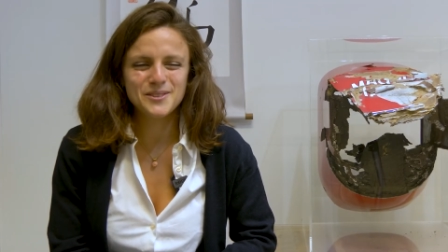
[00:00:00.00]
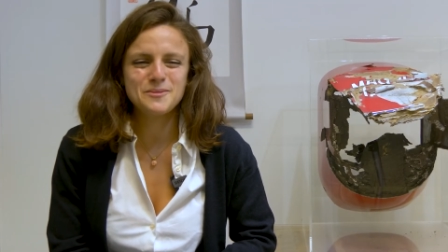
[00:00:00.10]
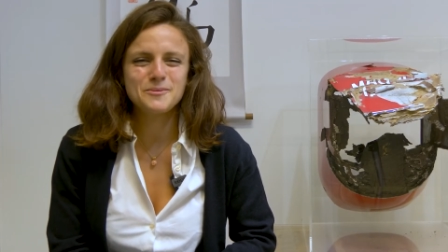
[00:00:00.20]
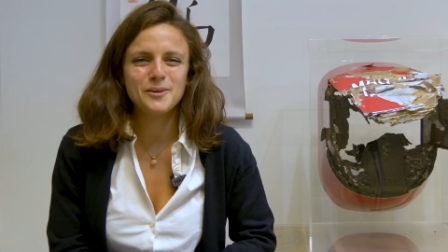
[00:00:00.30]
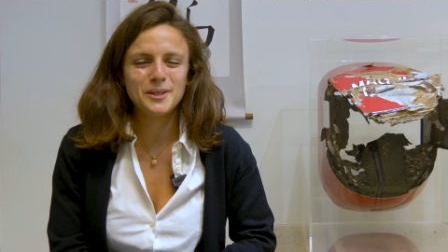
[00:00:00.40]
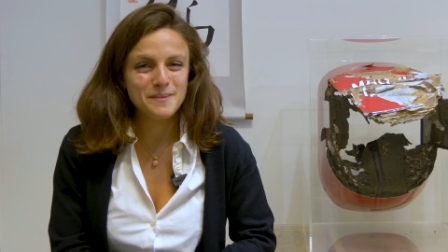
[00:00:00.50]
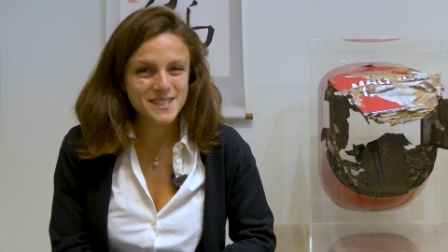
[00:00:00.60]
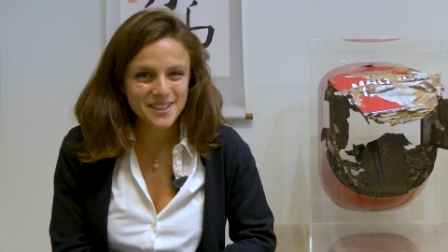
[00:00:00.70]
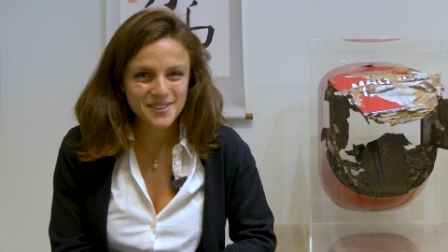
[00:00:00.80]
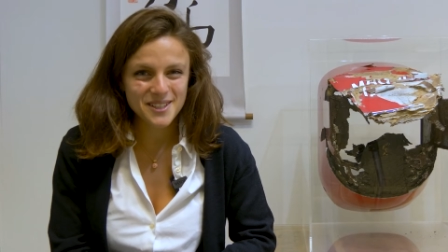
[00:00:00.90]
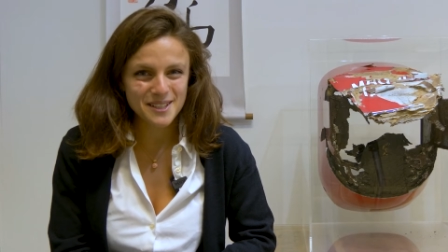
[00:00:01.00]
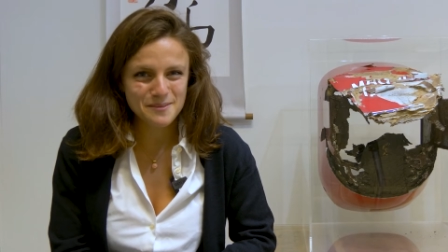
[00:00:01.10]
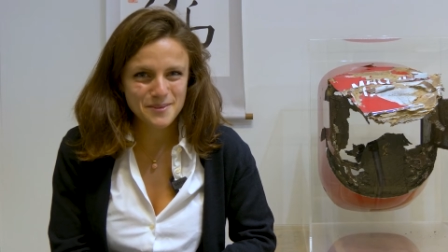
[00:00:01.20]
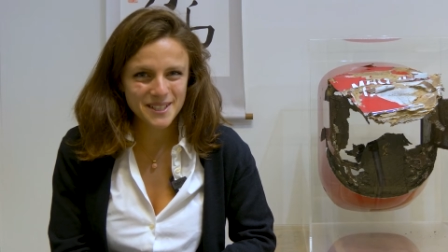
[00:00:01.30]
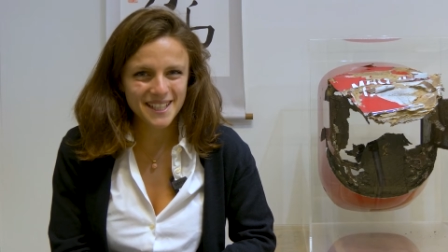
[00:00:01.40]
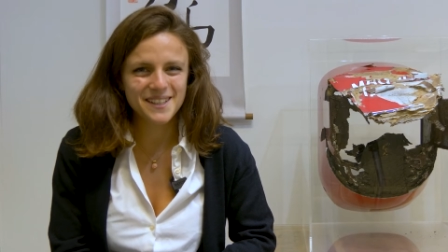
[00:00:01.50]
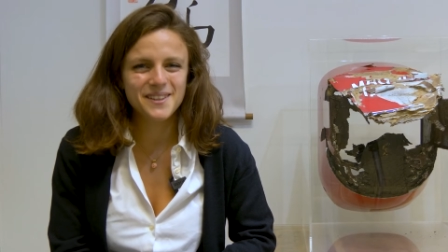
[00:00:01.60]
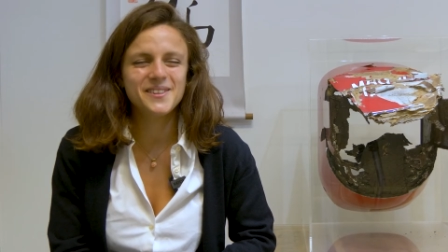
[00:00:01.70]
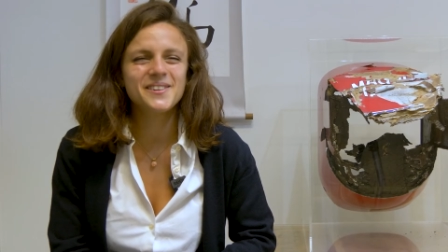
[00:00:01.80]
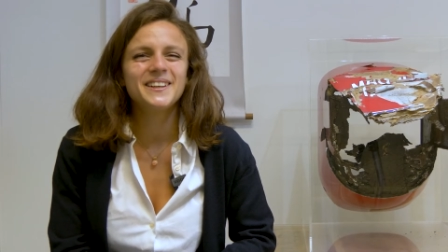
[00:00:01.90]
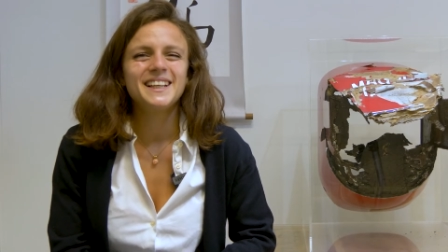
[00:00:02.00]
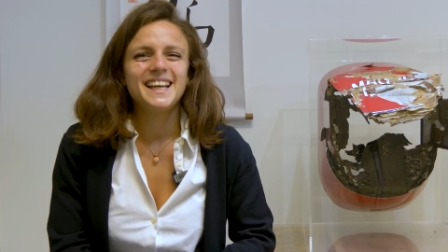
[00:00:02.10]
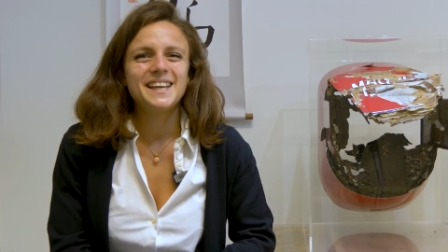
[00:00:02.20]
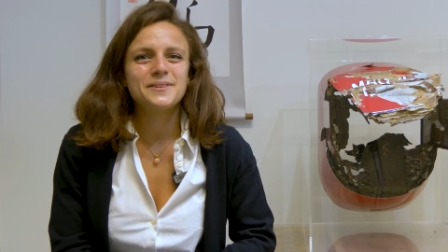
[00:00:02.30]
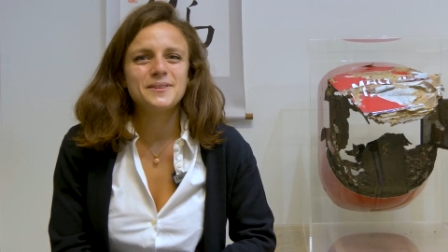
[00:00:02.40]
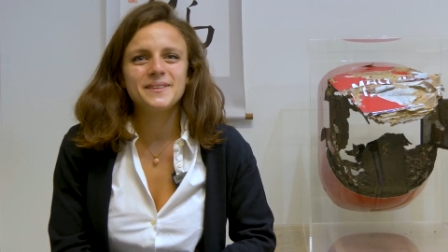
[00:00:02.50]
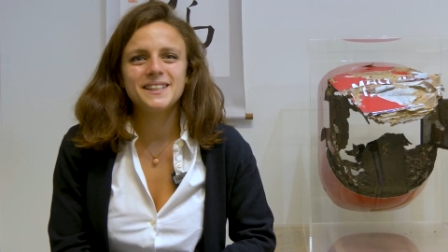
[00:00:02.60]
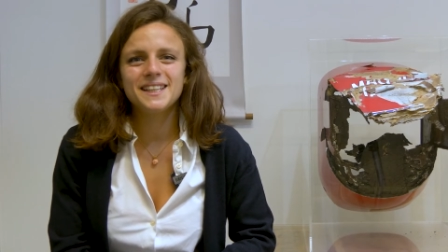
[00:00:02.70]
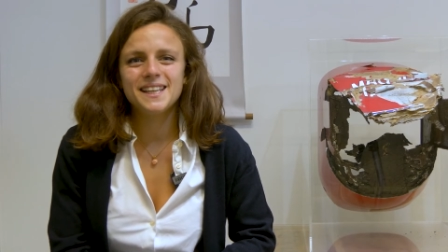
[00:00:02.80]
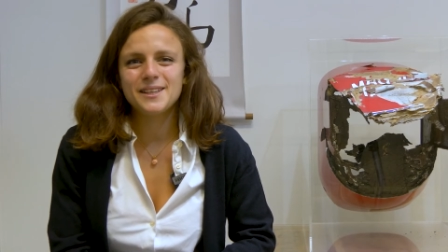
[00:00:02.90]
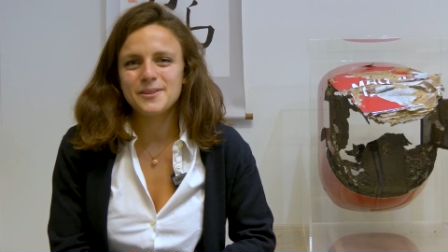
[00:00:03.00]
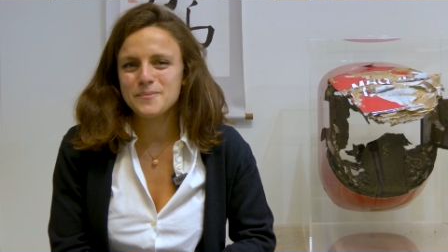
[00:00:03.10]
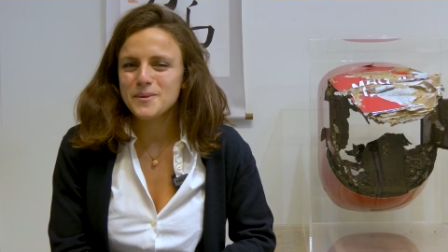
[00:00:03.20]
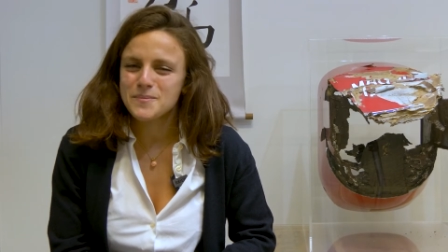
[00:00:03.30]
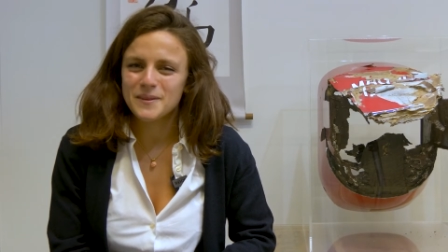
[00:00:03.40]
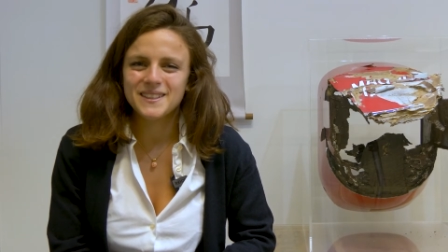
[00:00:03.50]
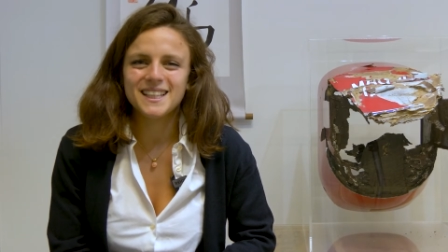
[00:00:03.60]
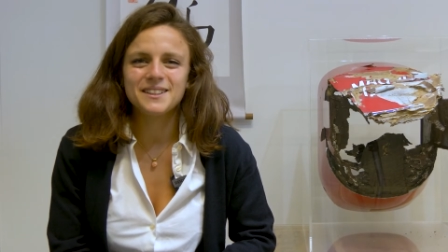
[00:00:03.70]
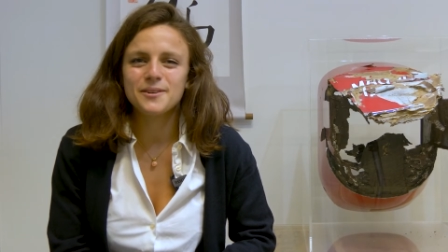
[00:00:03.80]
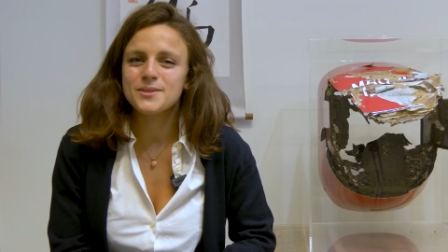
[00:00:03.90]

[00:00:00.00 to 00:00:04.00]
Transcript: dopo pochi mesi che ero entrata al Politecnico e ovviamente ero un po' spaventata,